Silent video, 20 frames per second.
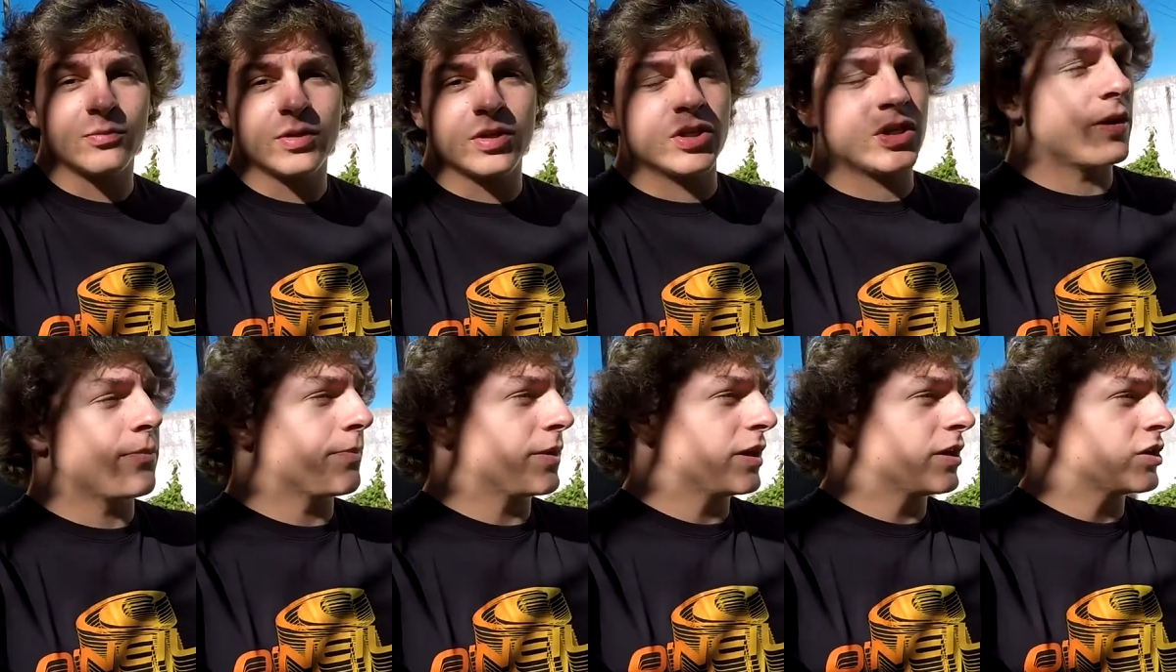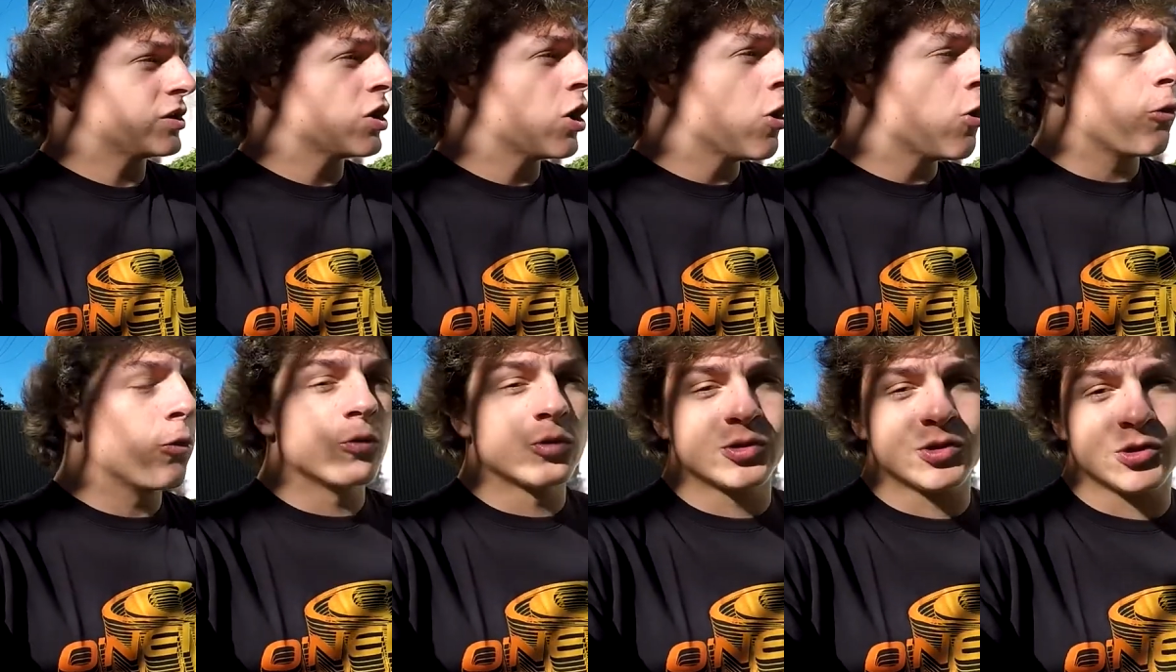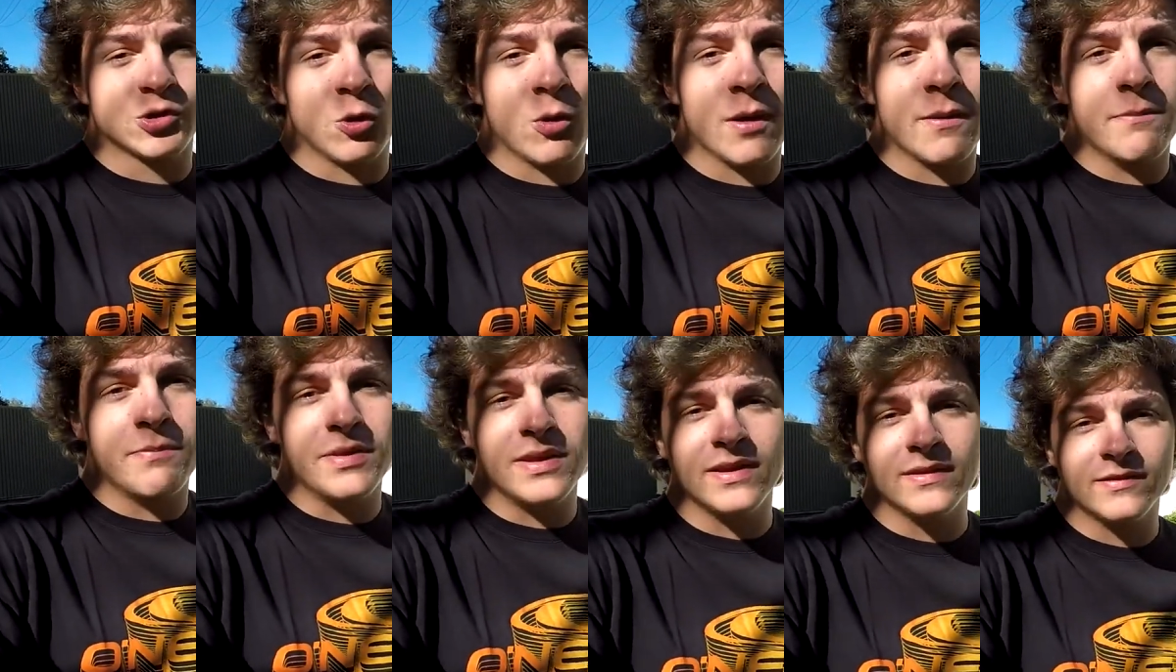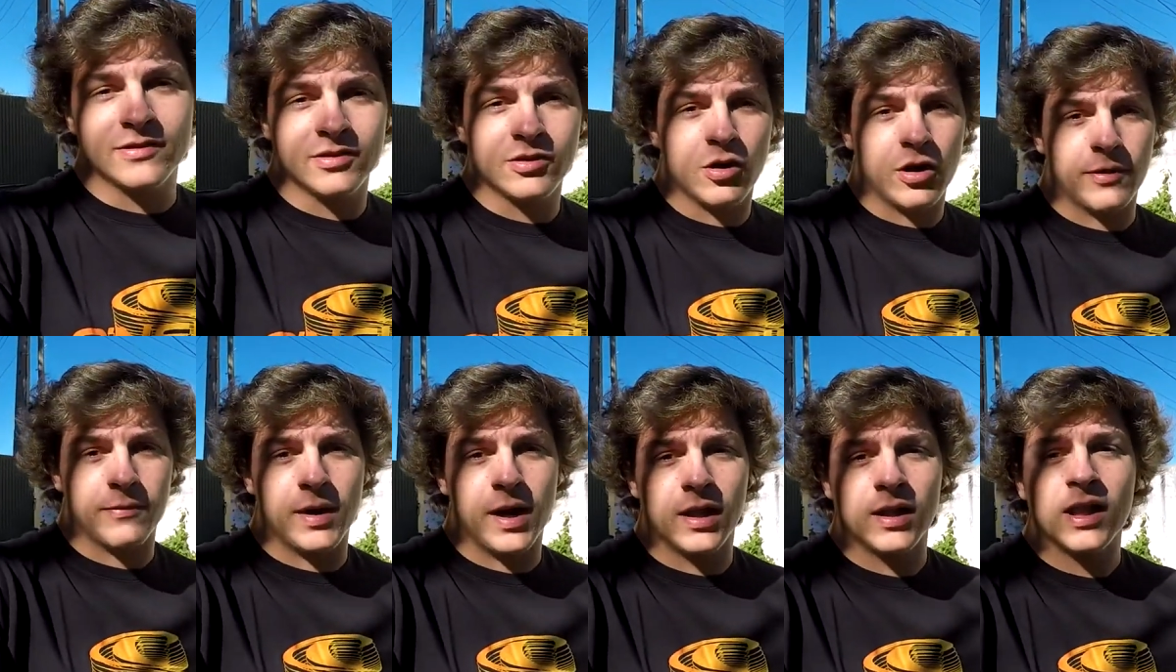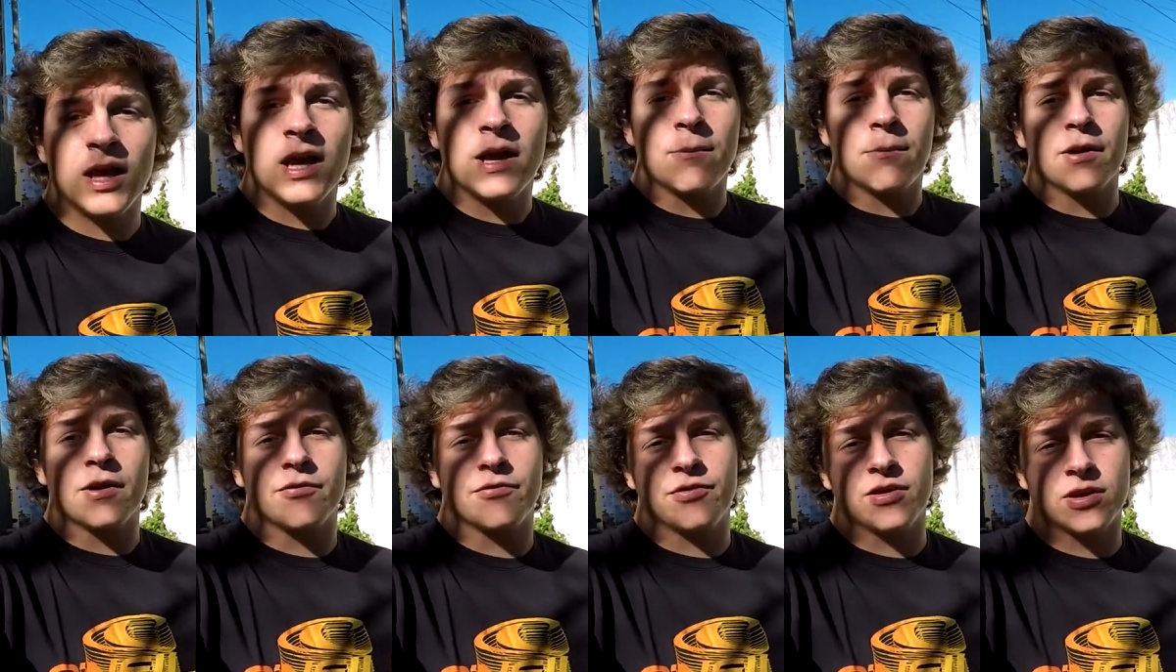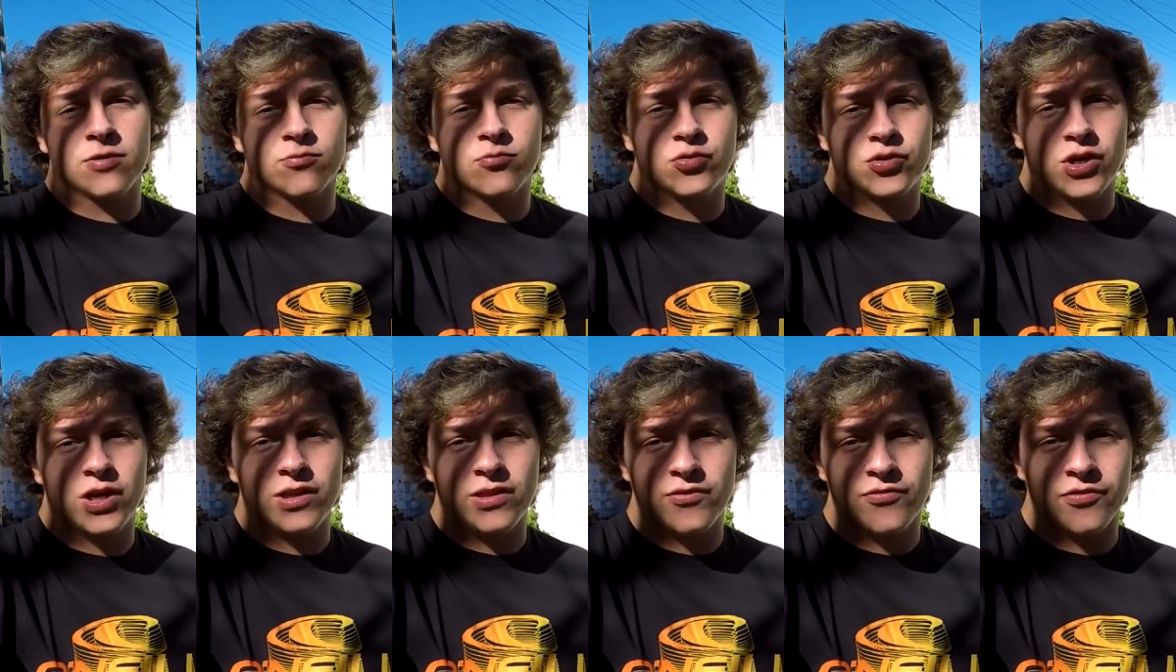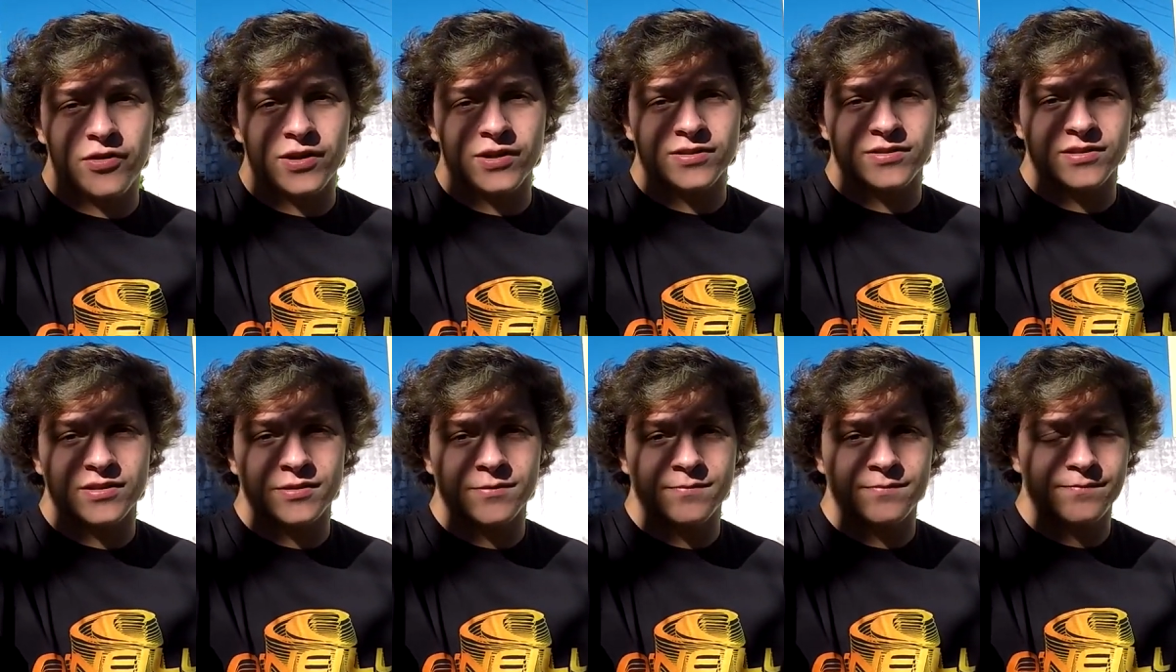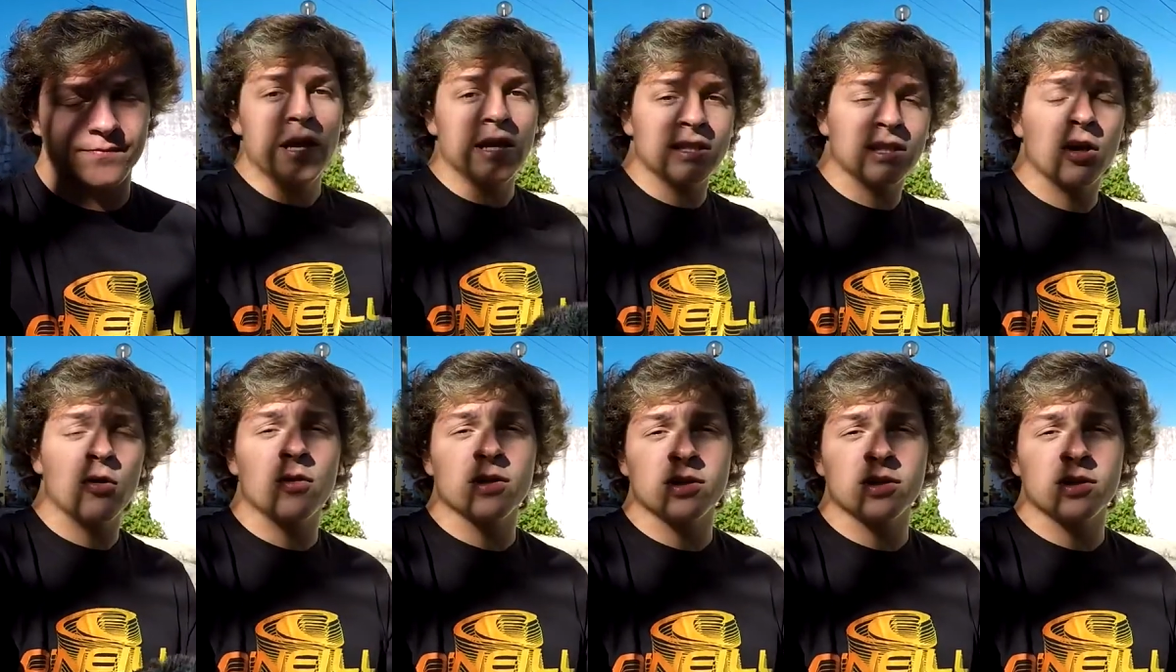mas apenas o som ambiente normal para vermos a diferença. Então